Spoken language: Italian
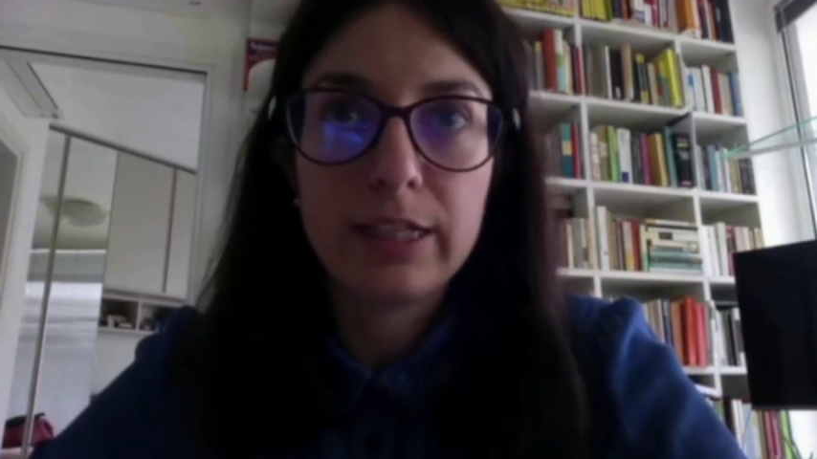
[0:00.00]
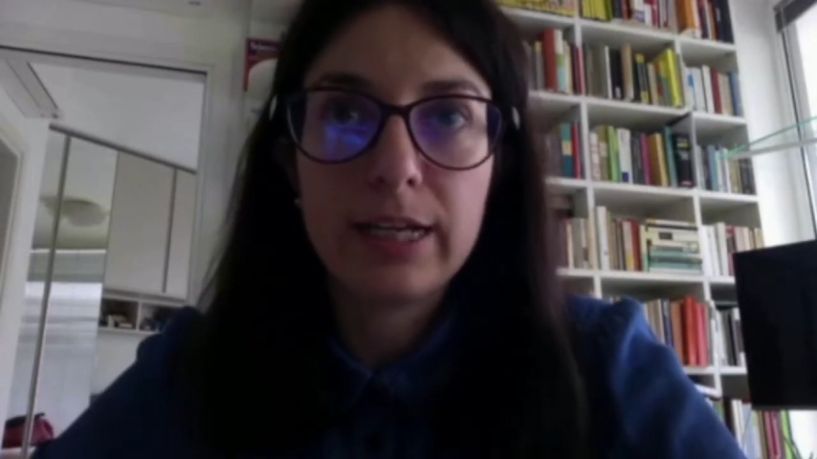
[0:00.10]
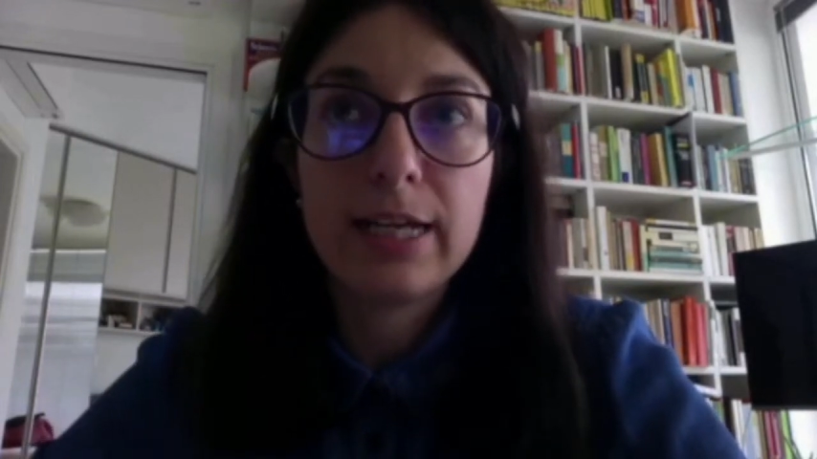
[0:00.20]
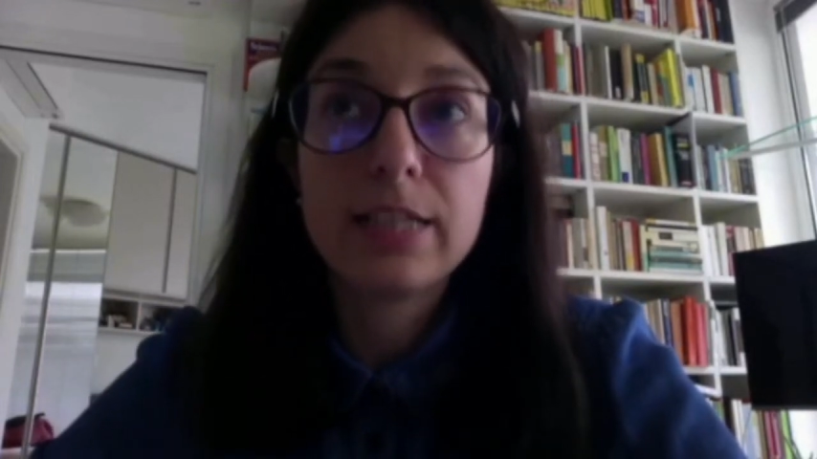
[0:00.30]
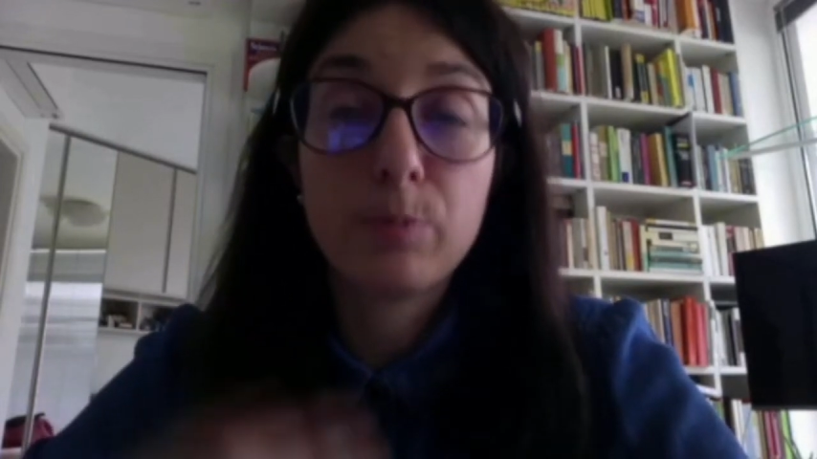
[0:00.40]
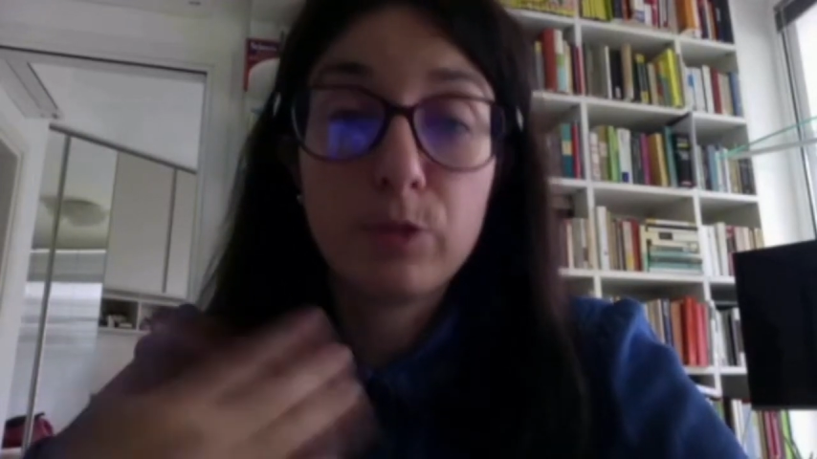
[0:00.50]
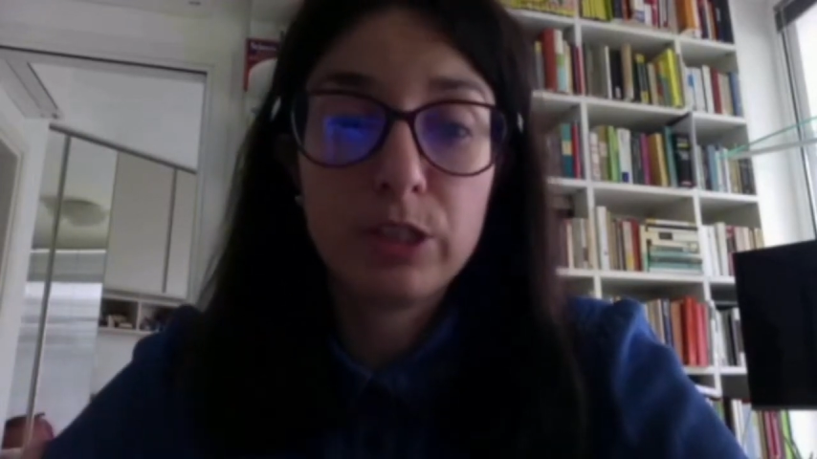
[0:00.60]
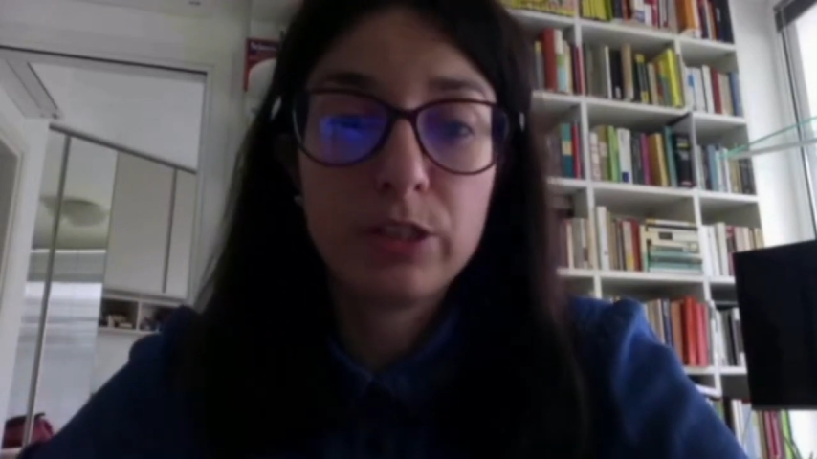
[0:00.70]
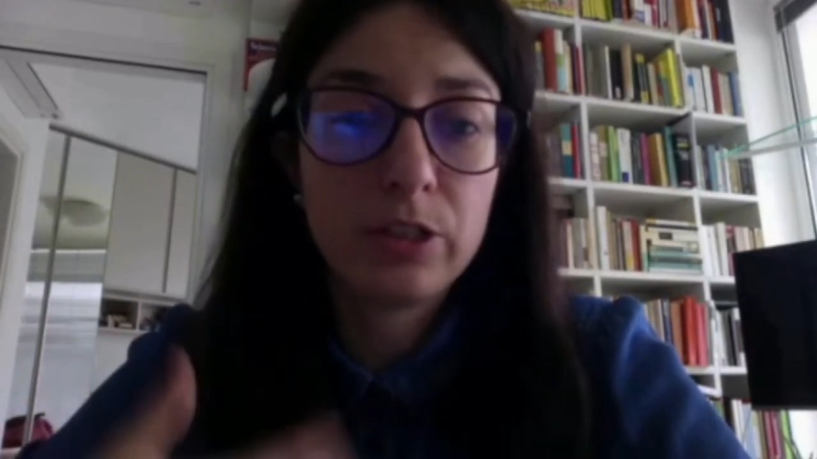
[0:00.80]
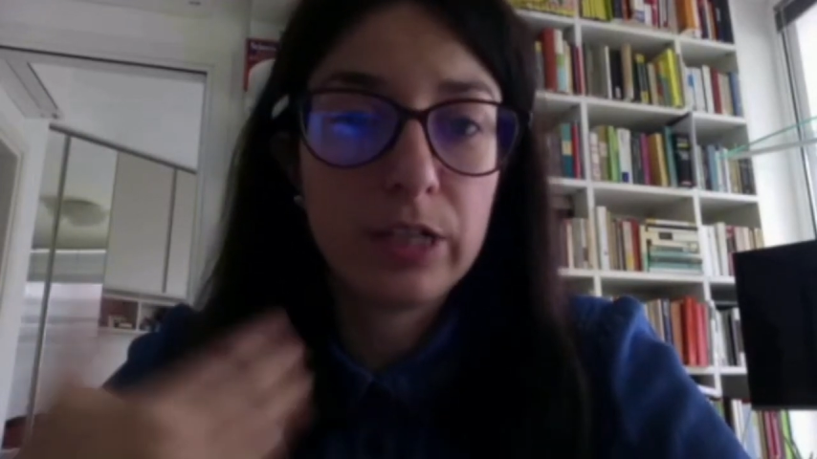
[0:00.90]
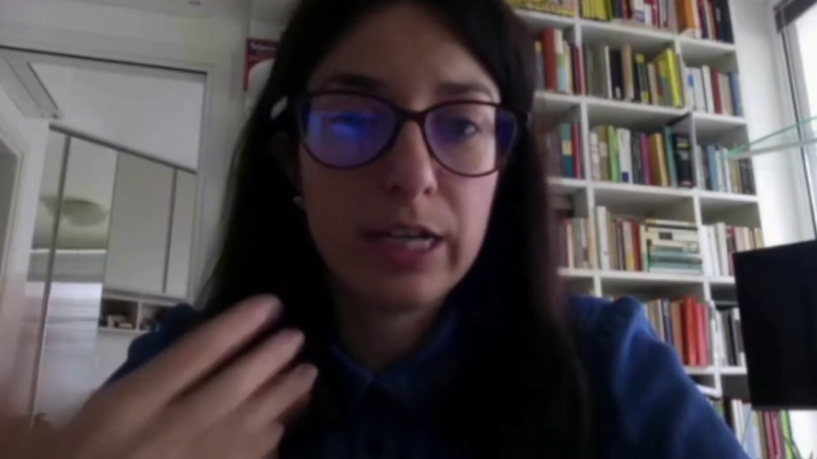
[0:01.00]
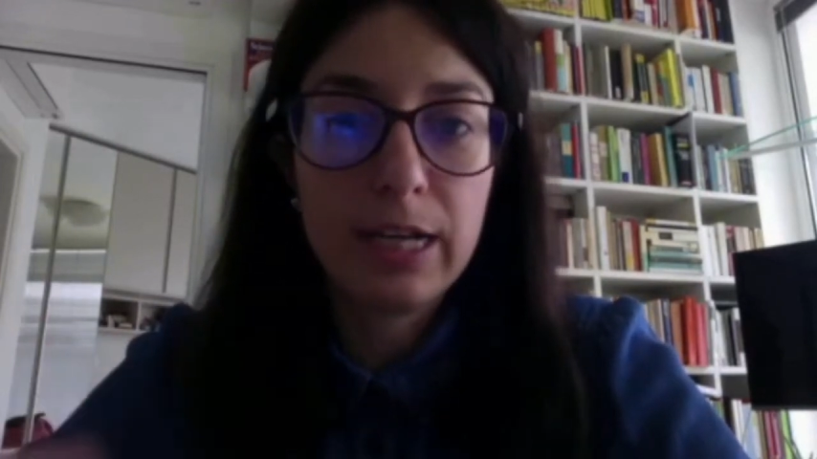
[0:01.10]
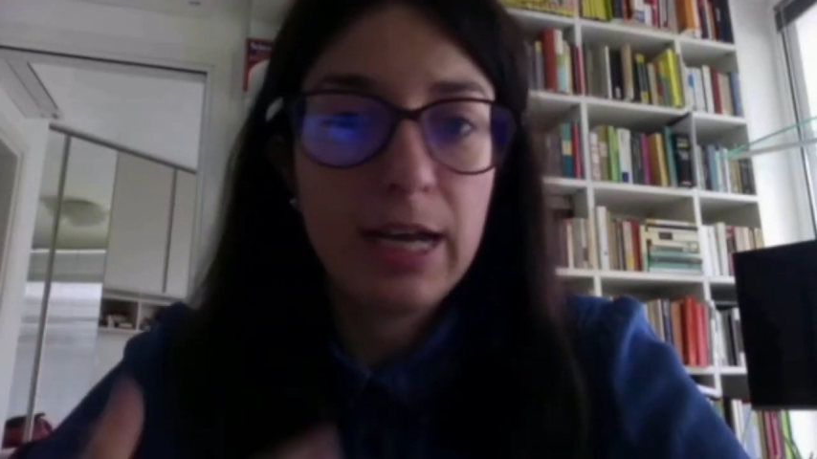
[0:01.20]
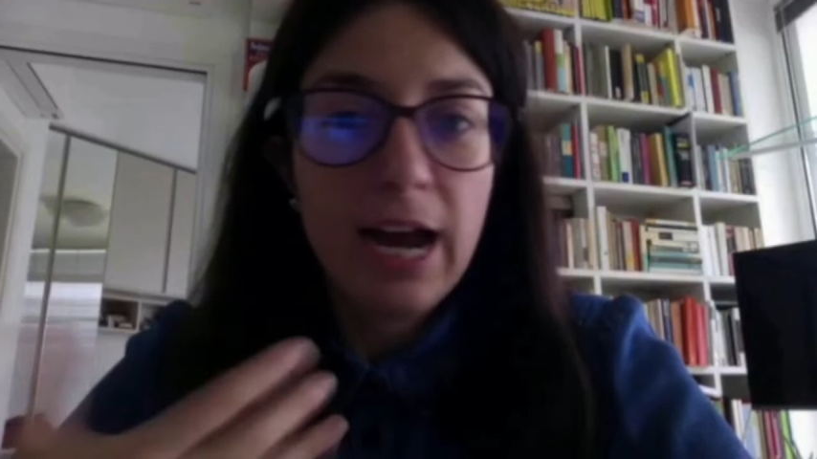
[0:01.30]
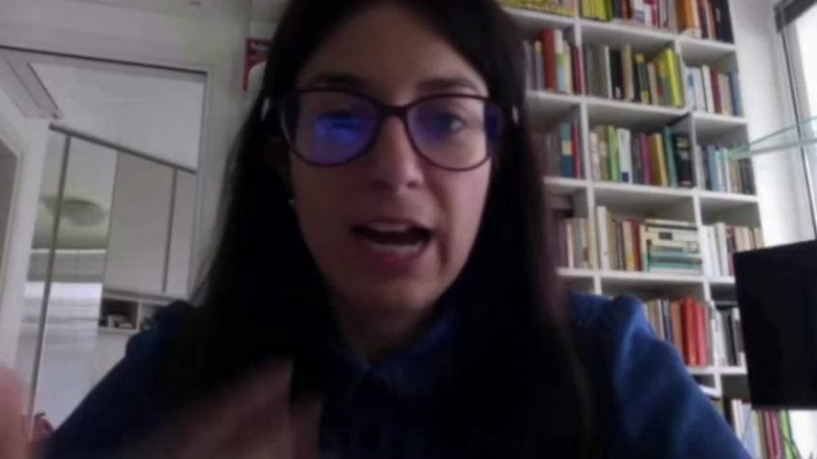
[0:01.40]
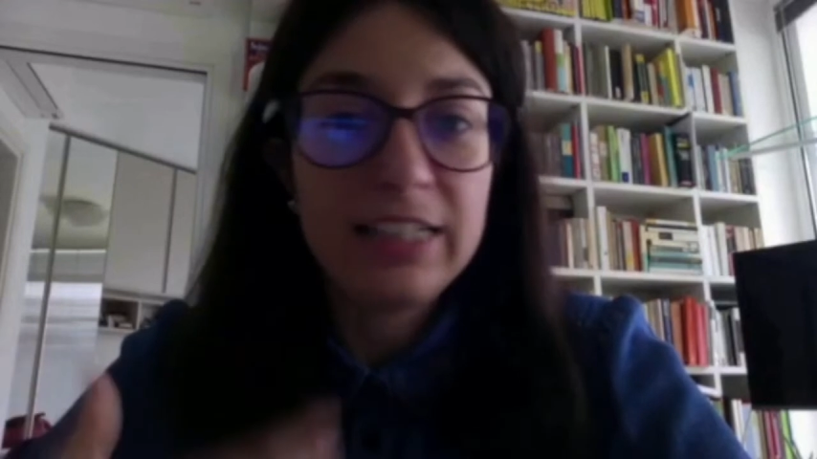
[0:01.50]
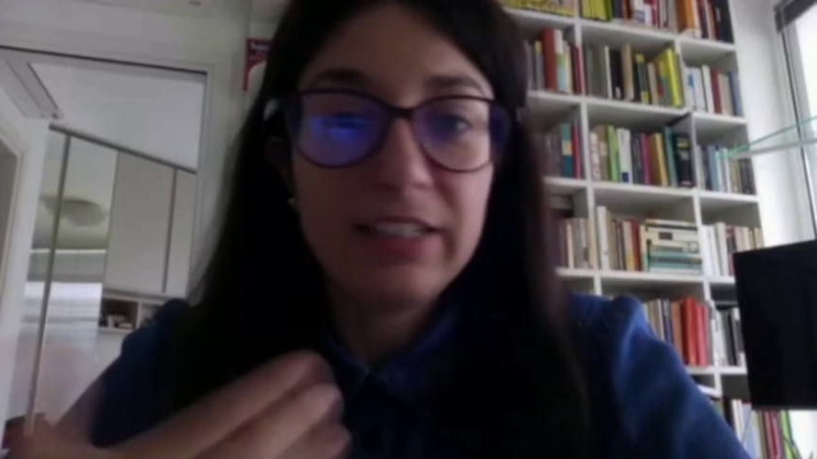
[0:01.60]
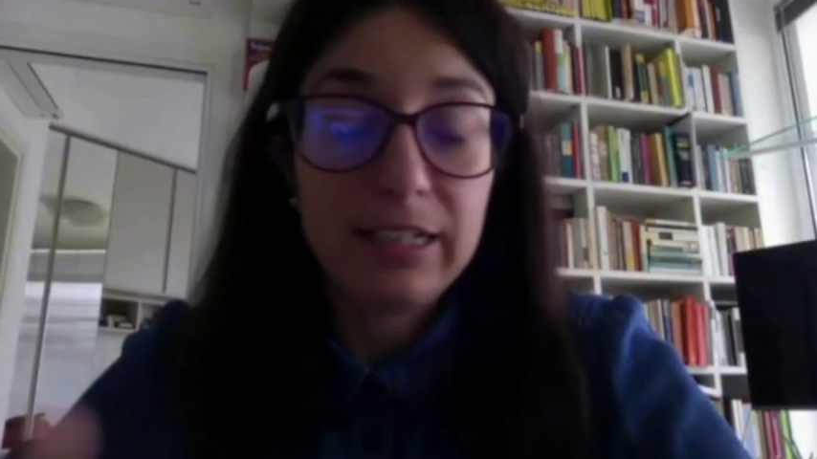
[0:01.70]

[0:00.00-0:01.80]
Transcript: dell'esposizione ai,